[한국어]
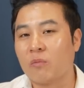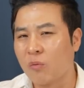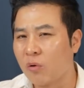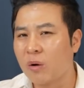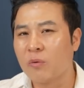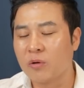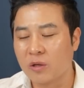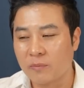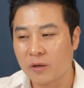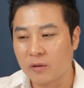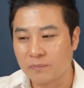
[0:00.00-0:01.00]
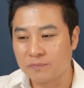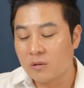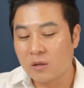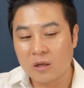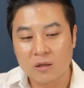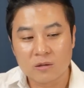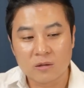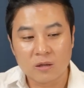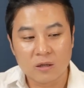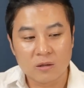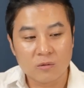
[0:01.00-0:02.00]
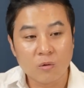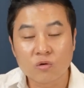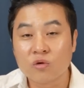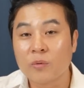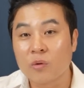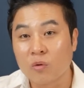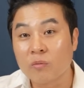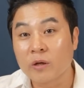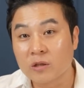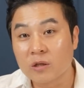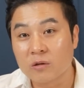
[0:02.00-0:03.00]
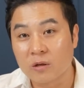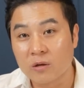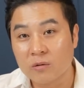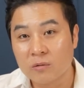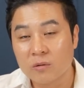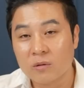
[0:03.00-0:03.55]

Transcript: 뭐가 보였냐면 네 근데 어 급여 그 너무 괜찮은데요?